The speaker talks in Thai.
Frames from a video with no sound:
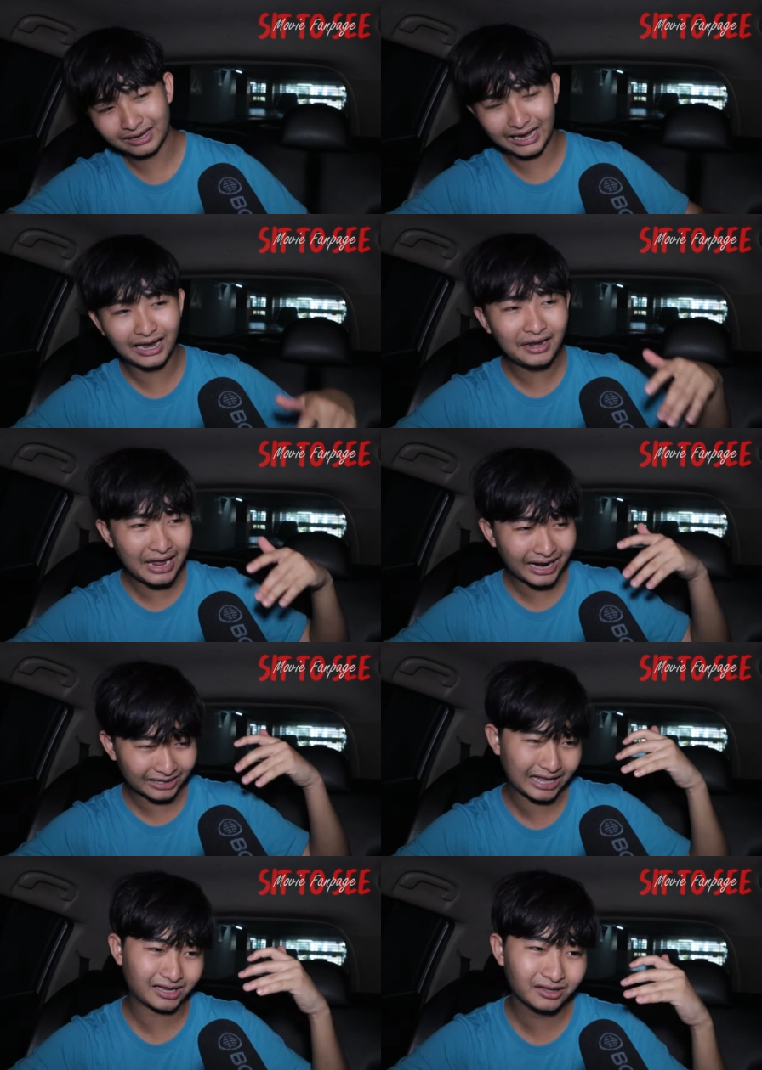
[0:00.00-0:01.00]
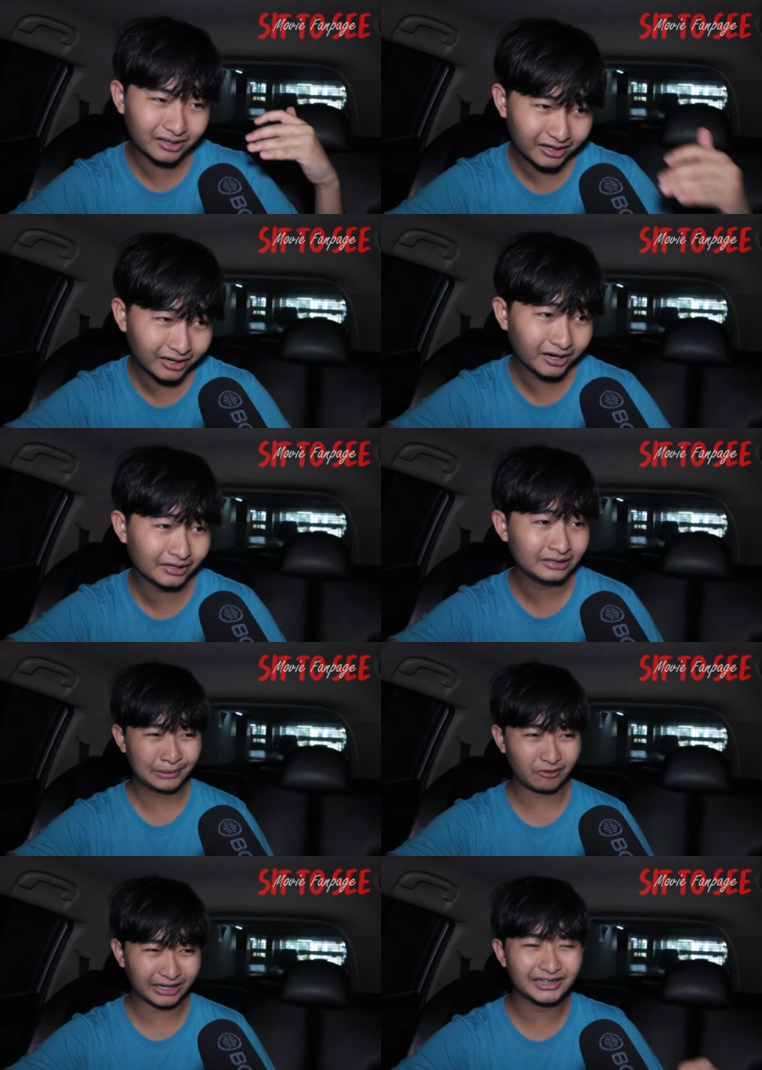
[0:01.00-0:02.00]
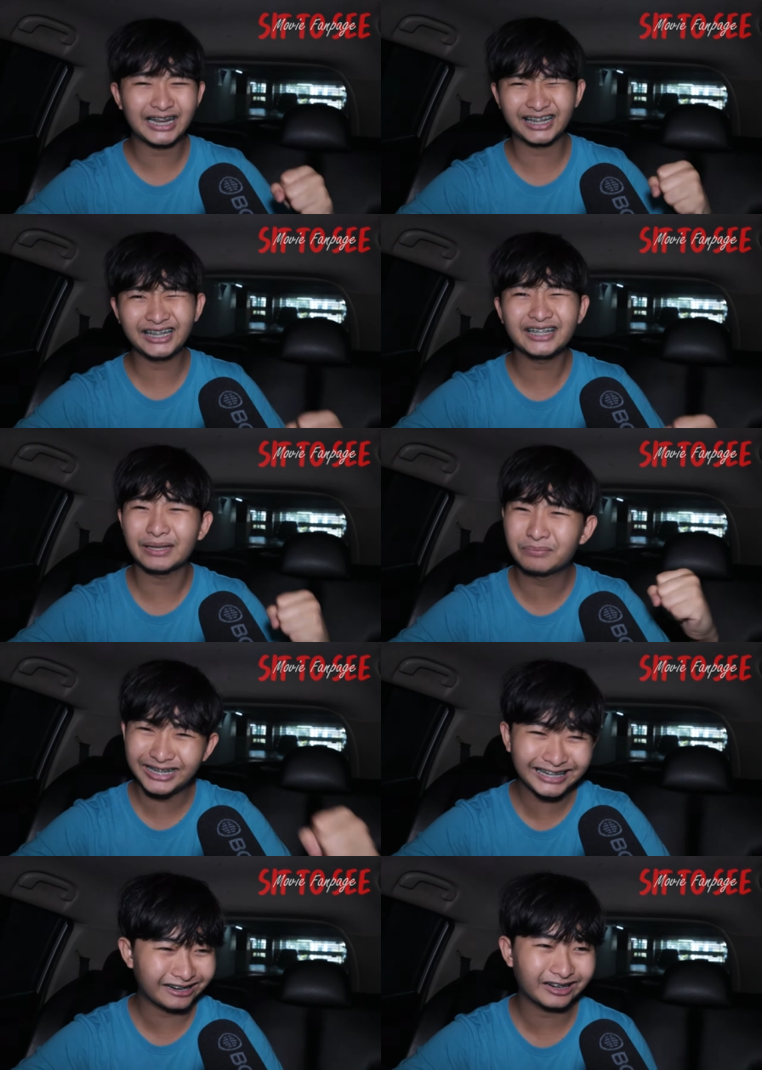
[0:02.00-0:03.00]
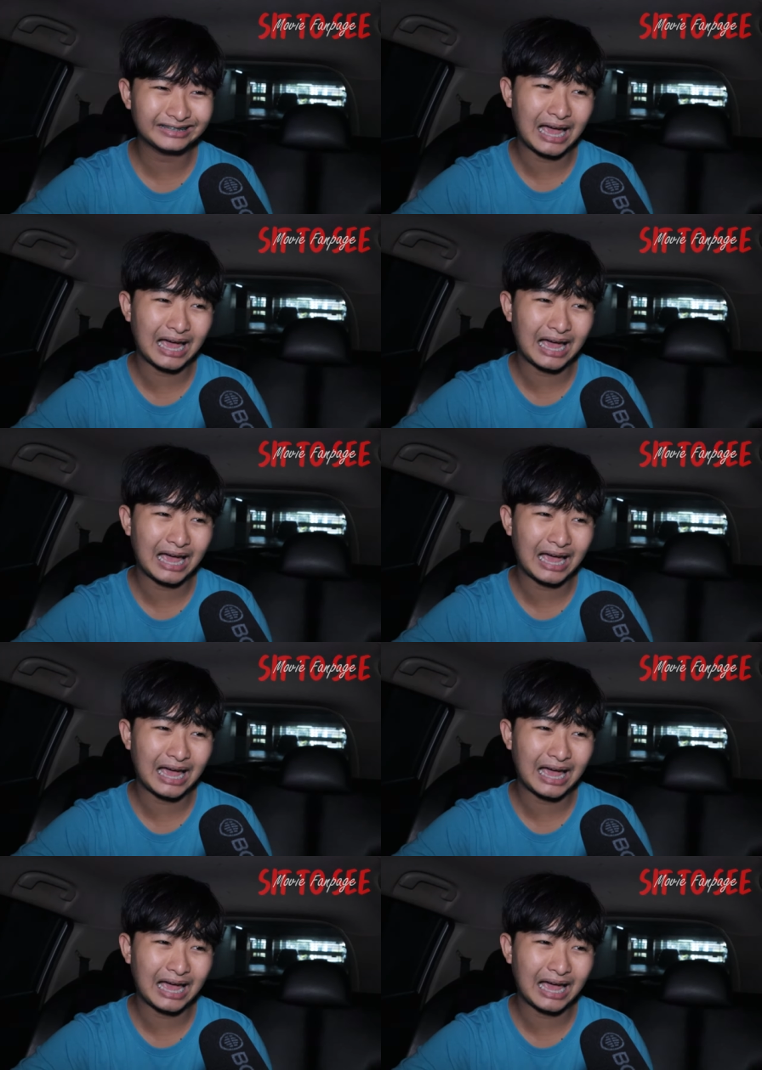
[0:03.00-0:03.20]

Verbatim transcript: การแสดงขาดขาดเกินเกิน ถึงแม้ว่านักแสดงจะเล่นได้เต็มที่แล้วก็